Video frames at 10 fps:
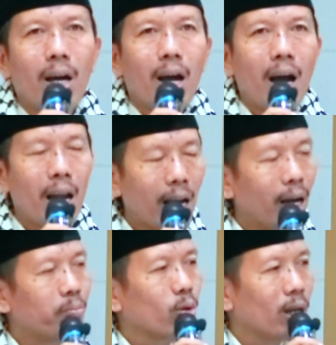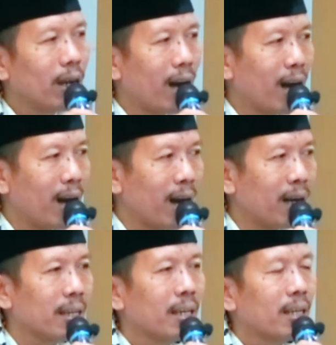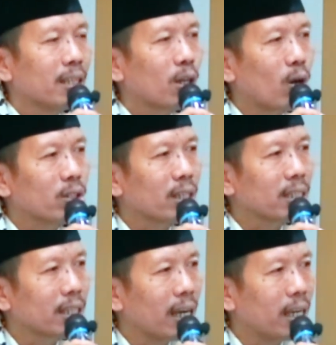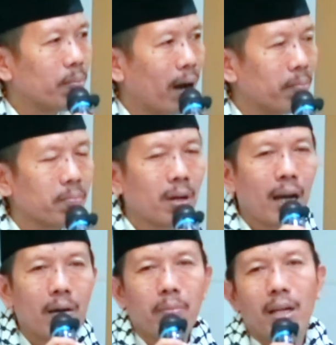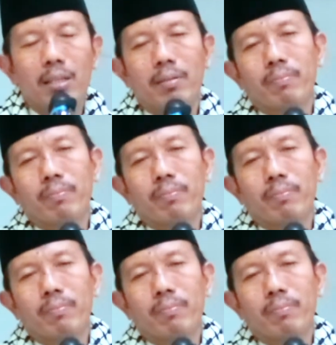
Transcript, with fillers: Alhamdulillah terus Syekh Imam Hambali